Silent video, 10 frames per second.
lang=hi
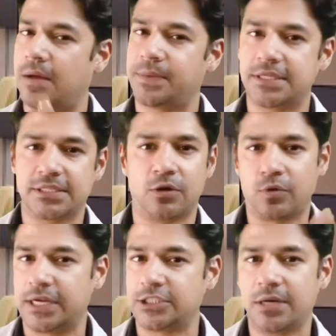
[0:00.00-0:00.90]
आपके
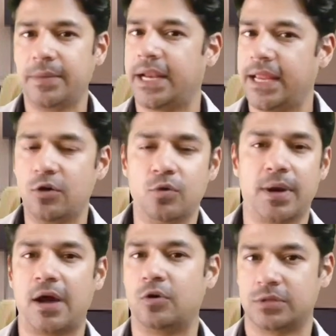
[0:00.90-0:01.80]
सर्कुलेशन में नहीं घूम
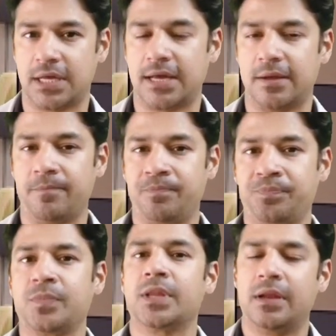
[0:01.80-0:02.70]
रहा होता है
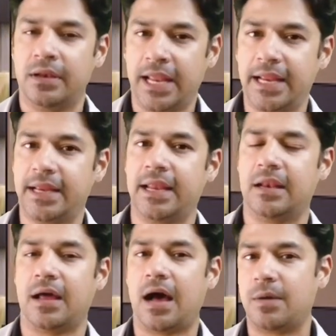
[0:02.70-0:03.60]

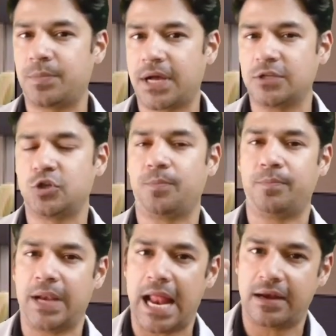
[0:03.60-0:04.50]
लेकिन आपका जो
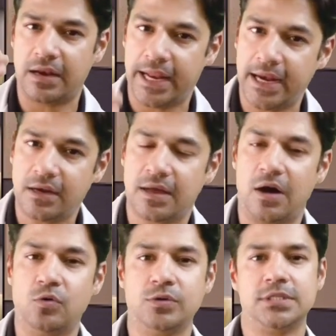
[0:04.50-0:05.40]
प्लेटलेट
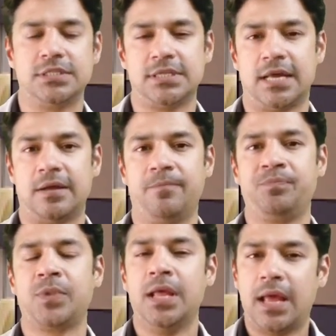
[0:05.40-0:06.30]
काउंट्स है
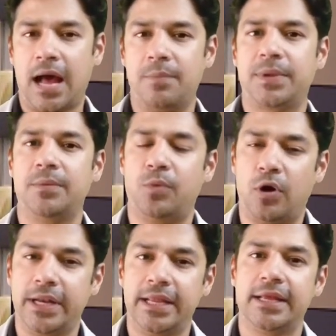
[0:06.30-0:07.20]
आपके
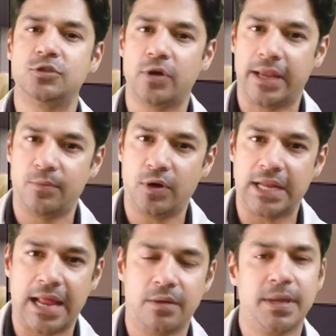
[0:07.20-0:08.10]
बॉडी की जो
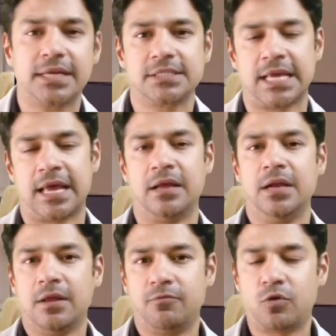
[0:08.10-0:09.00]
हीमोडाइनमिक्स है
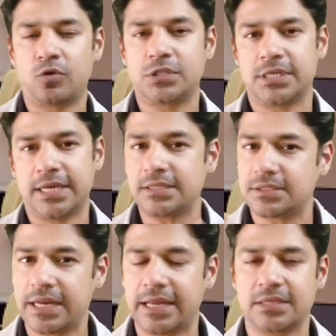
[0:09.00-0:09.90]
वो कुछ इस
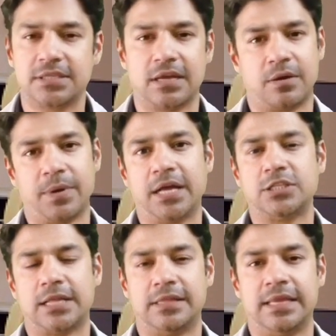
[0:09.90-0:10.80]
तरीके से गड़बड़ा
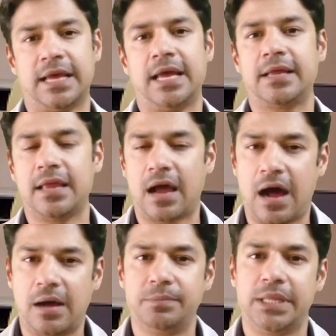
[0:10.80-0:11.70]
जाती है कि
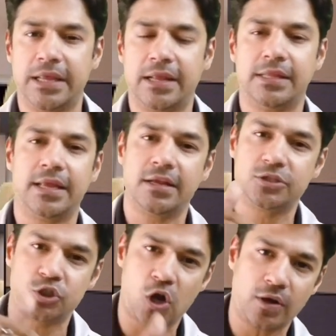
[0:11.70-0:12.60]
आप धीरे धीरे
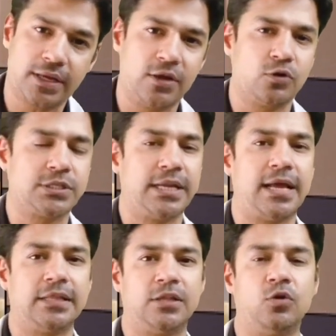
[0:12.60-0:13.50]
शॉक की ओर चले
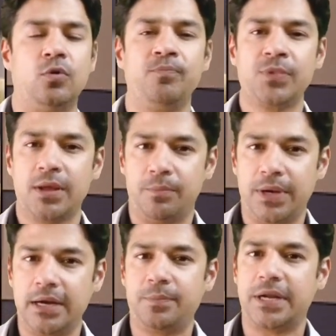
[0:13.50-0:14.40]
जाते हो
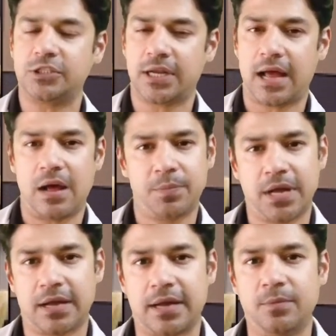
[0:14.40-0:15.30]
ब्लड प्रेशर
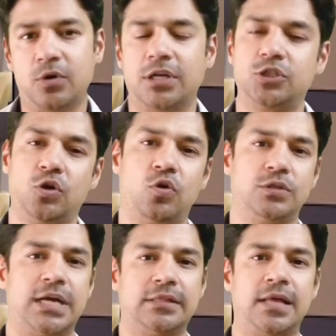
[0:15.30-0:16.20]
आपका कम होना शुरू हो
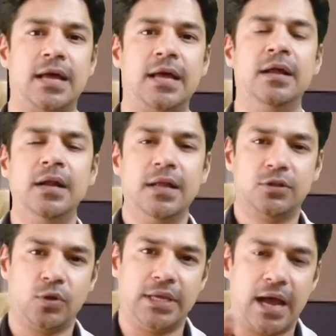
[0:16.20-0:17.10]
जाता है
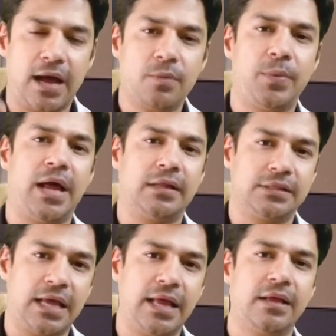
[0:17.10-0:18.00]
तो यहाँ पे
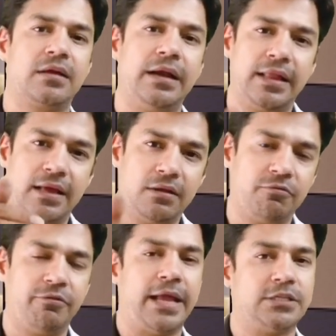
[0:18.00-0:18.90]
आता है क्रिटिकल
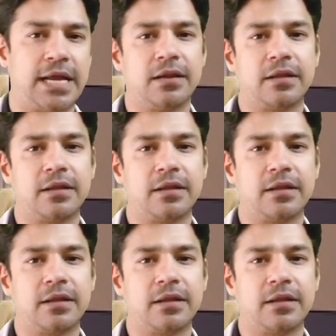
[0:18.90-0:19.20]
फेज एंड